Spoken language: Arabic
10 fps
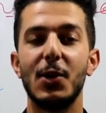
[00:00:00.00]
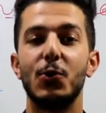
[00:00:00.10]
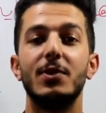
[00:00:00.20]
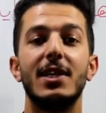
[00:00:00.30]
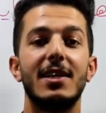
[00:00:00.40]

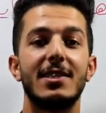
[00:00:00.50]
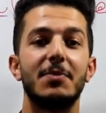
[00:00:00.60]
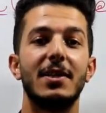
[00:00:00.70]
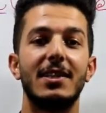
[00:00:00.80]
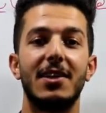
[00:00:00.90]
وبدرس
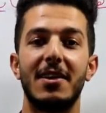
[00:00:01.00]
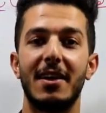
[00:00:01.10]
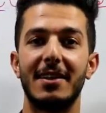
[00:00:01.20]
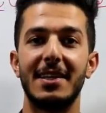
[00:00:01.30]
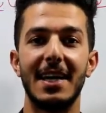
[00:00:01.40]
مادة
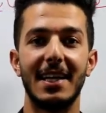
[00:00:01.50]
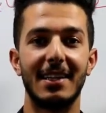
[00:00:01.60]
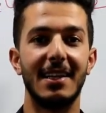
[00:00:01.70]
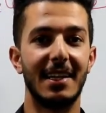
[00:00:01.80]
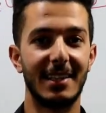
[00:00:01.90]
الرياضيات
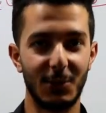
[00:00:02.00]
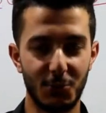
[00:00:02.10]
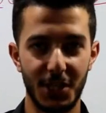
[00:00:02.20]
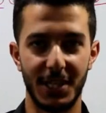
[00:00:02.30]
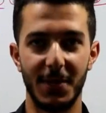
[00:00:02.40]

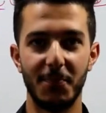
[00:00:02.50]
للتوجيه